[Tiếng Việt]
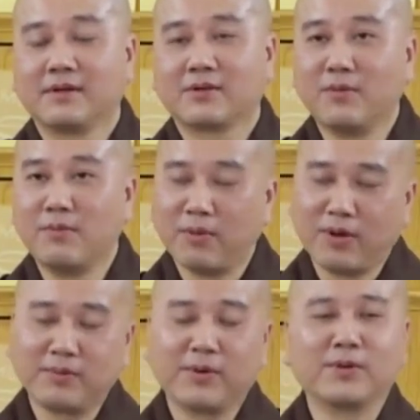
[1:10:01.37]
Có một
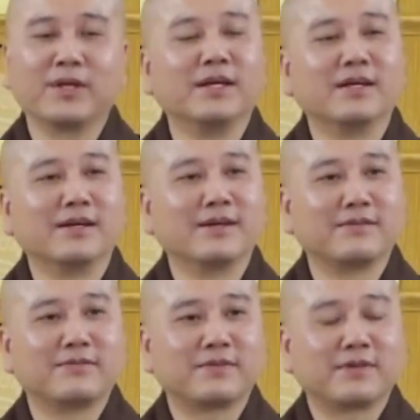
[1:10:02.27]
hôm ngồi thiền,
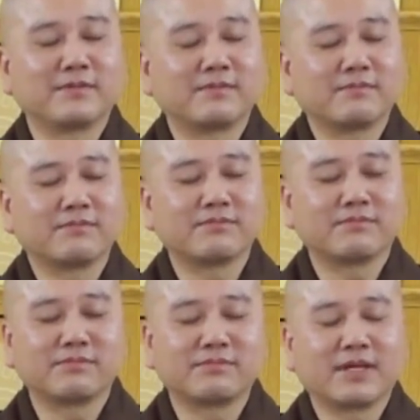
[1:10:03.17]

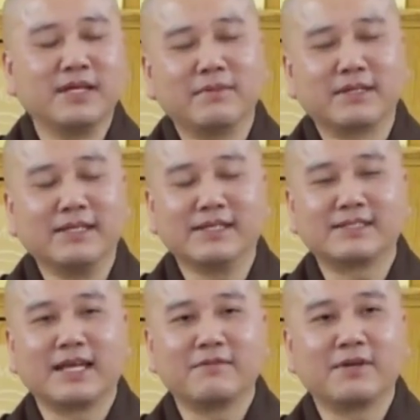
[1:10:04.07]
khi mà chia sẻ với